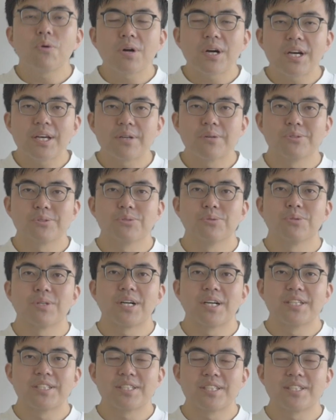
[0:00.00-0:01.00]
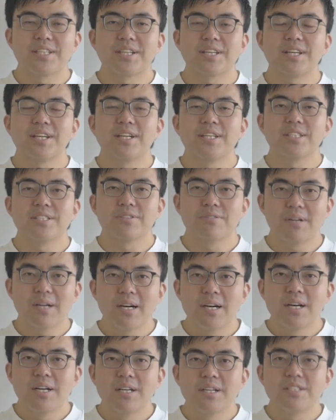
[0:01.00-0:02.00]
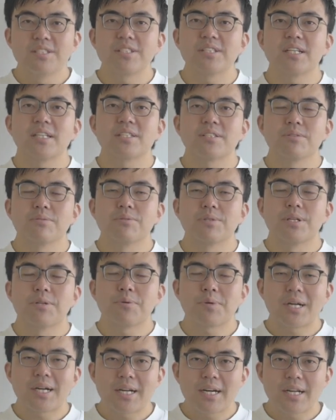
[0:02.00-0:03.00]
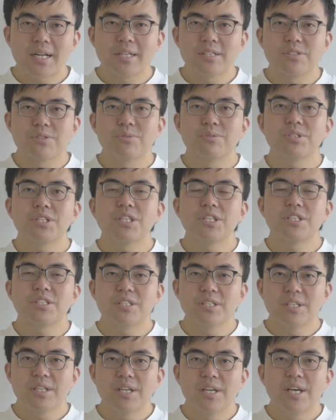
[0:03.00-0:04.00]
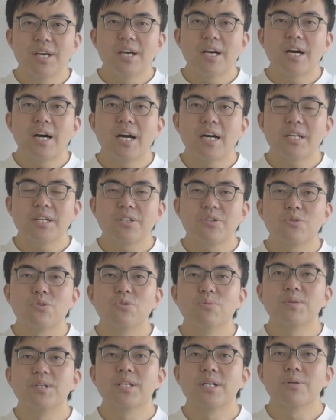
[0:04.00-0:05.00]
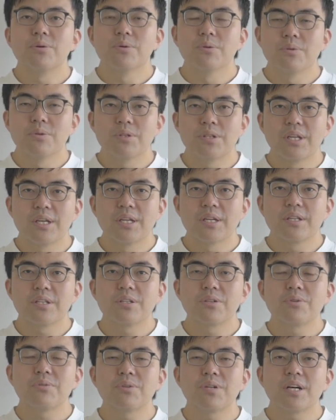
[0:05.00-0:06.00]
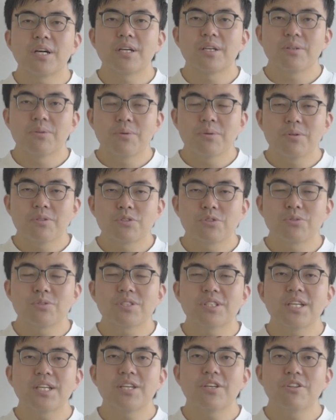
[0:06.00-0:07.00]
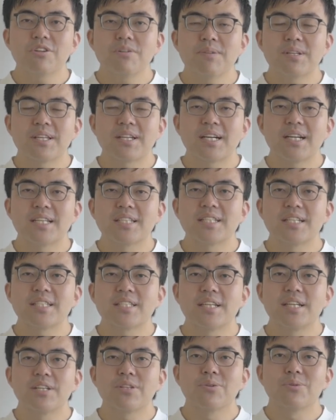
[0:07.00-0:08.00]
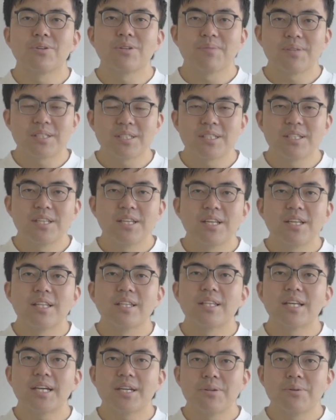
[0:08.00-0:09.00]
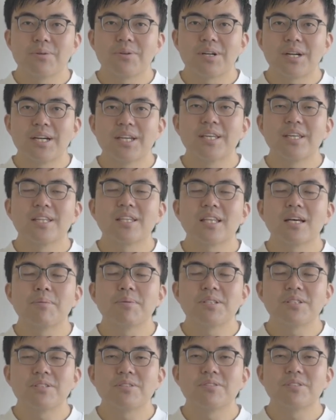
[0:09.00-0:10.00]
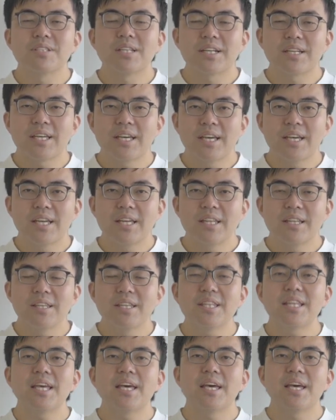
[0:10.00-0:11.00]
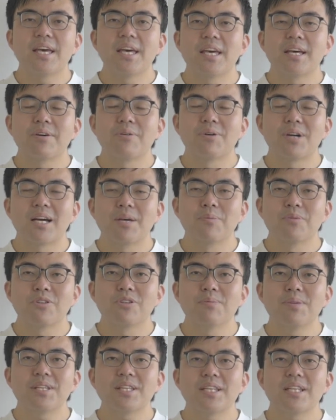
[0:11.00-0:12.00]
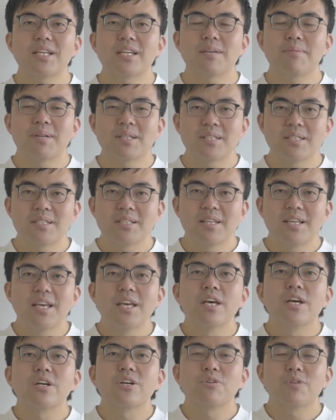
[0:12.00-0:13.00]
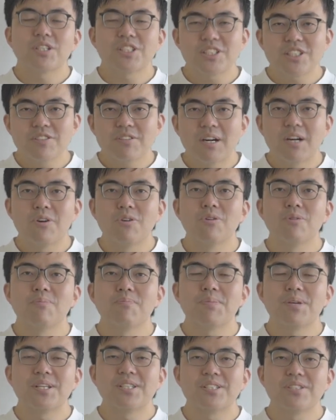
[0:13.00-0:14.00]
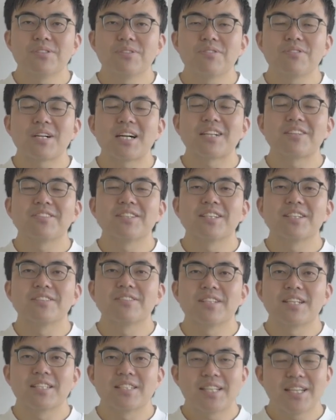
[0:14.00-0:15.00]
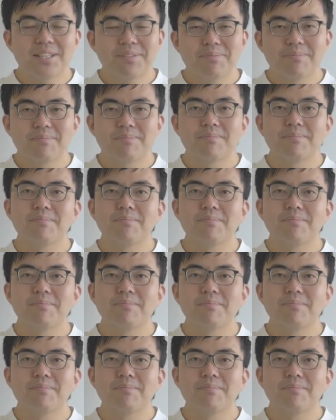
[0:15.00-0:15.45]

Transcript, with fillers: 今回ご紹介した酒アイスは4月の7日から12日阪急梅田本店9階の祝祭広場で開催されております第6回旅する酒にて、えご買い求めいただけます詳しくはホームページをご確認ください